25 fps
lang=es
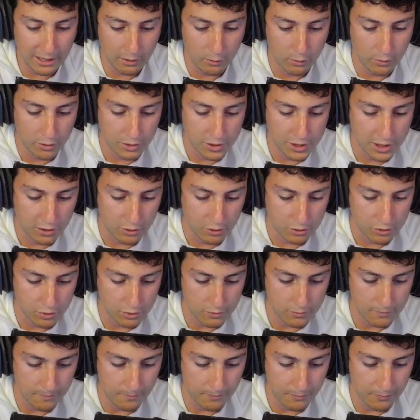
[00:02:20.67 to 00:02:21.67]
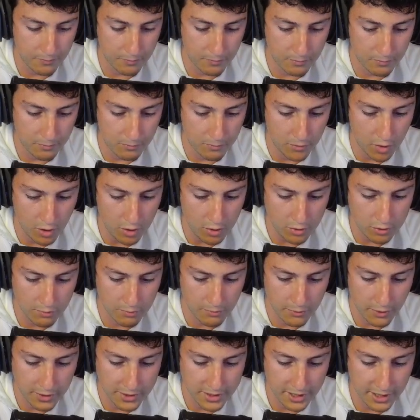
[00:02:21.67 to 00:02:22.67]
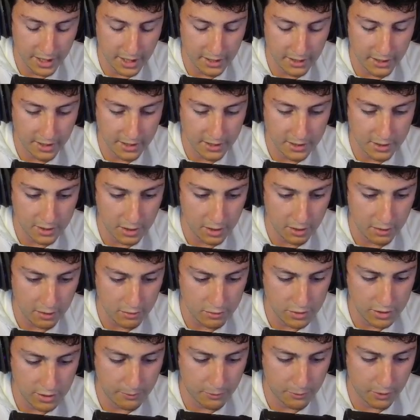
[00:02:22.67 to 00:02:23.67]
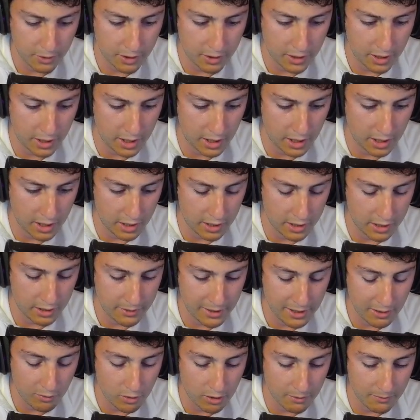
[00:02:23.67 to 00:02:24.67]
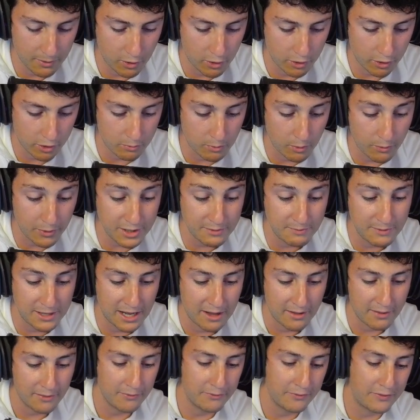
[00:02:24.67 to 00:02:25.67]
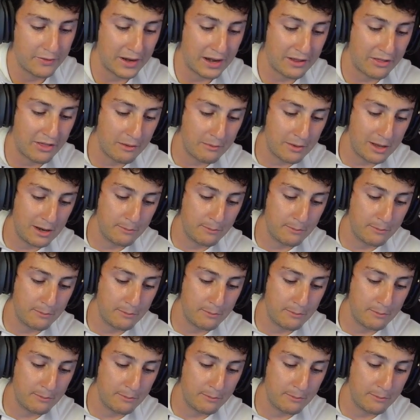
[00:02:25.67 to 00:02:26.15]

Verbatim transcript: uno, chicos. No, son brawlers de 500, sí, no sé por qué. Deberían jugar mejor. Como veis, mira, 13.000